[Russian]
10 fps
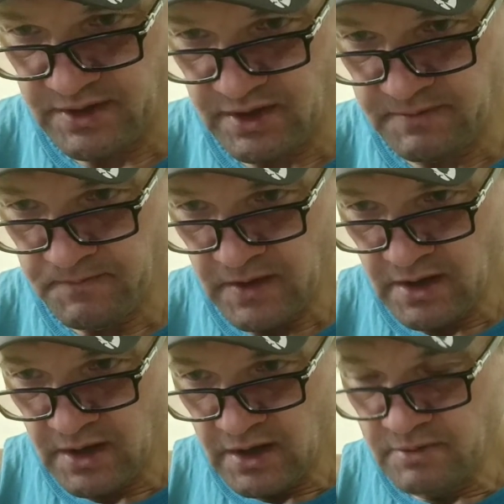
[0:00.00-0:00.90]
дней,
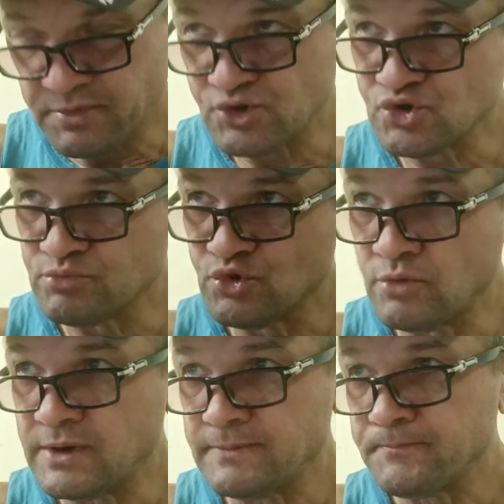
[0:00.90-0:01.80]
причем
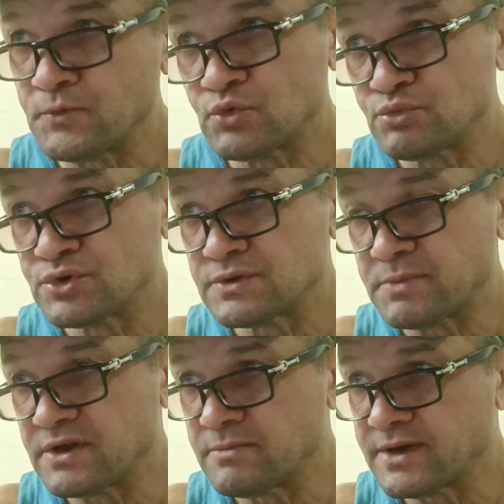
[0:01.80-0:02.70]
дома он будет
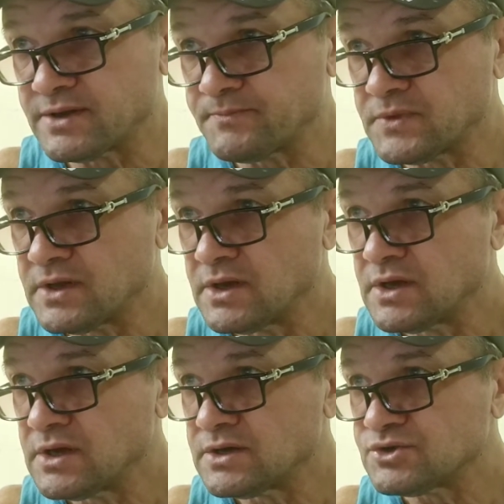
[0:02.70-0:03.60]
принимать
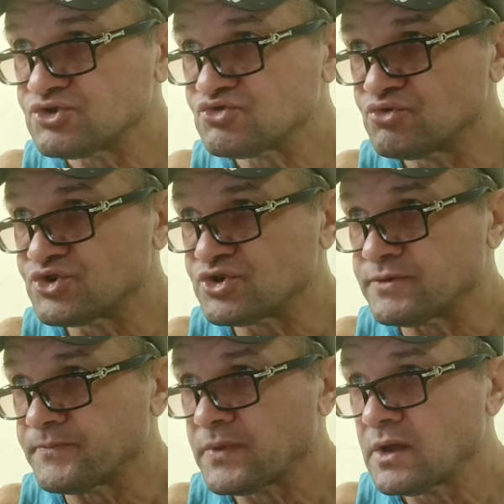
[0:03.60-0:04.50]
Сочи.
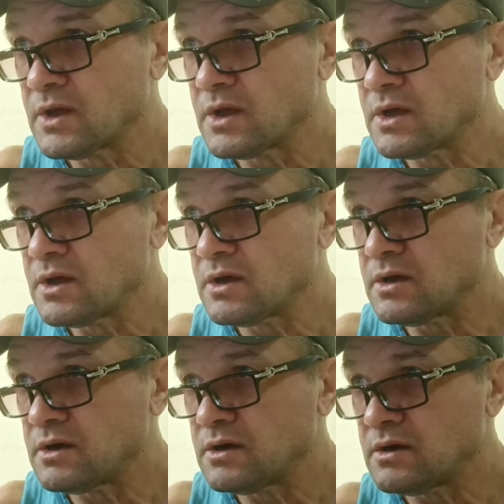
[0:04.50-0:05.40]

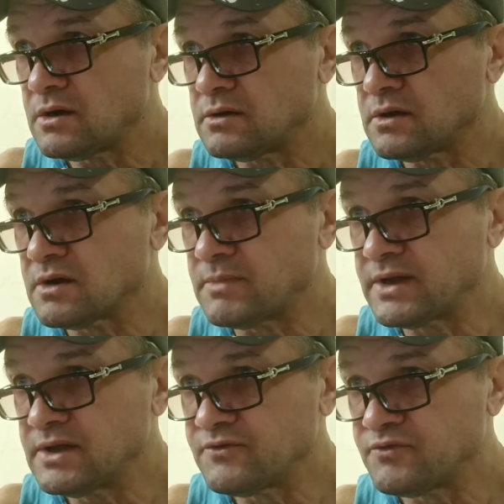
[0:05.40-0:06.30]
Э,
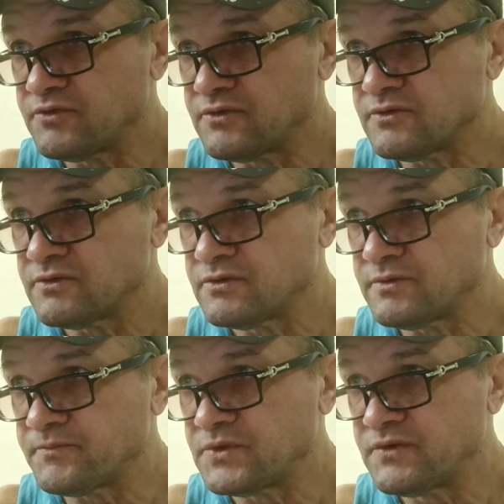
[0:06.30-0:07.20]
Локомотив
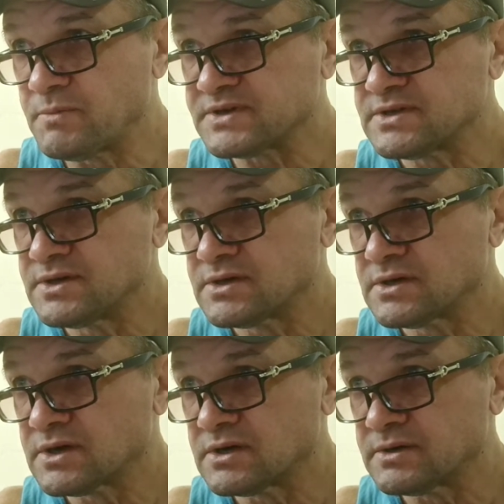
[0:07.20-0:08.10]
две последних
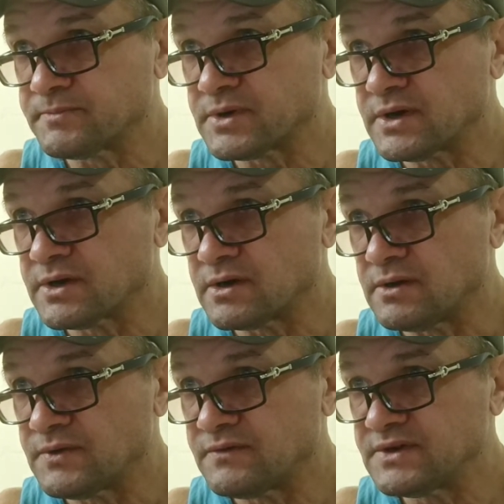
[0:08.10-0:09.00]
игры
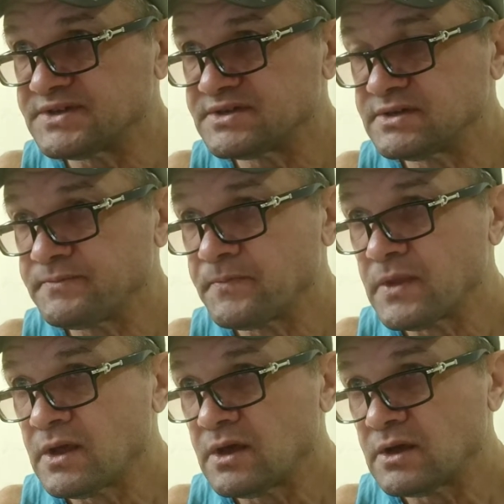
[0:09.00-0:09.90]
проиграл на выезде
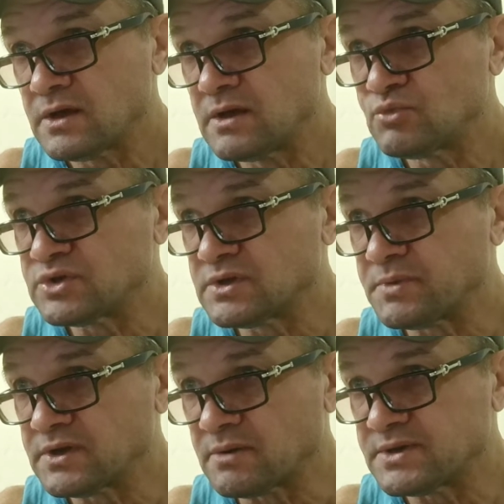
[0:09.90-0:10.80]
и ему надо
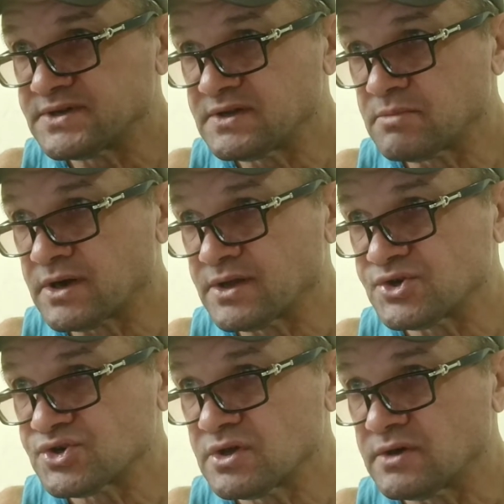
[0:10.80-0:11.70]
притормозить и брать
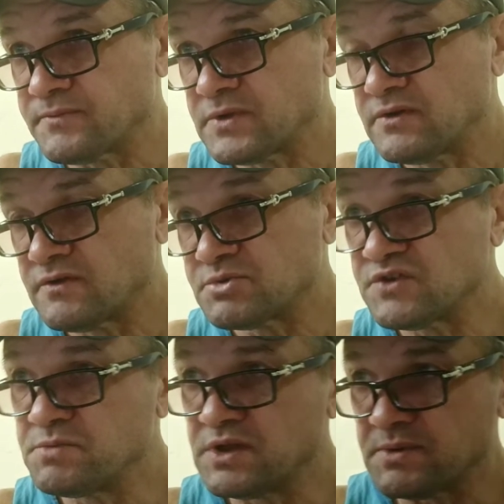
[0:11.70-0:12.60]
очки. И вообще
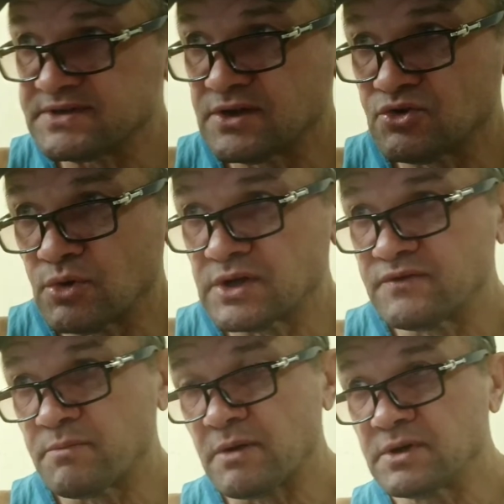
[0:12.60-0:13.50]
в пяти последних только
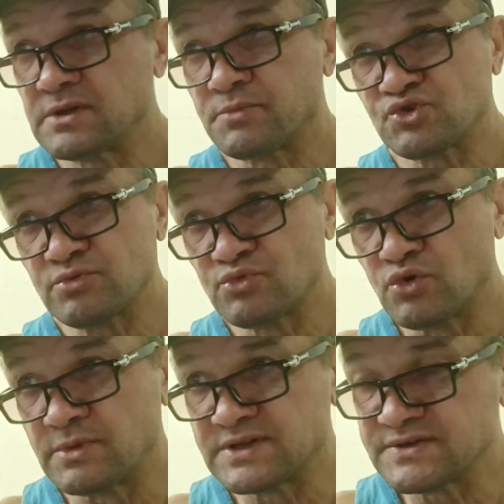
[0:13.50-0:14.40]
две победы, причем
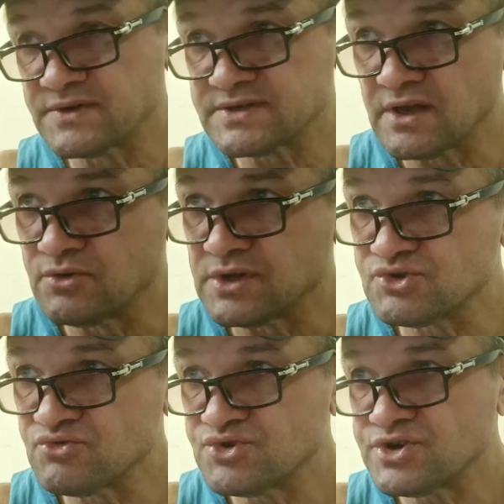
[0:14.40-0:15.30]
дома на Северстале над
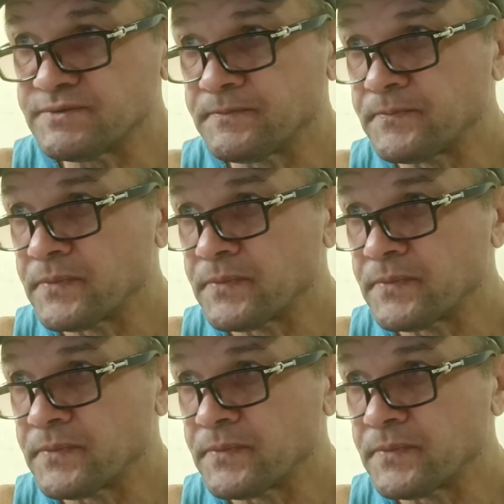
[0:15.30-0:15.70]
Сочи,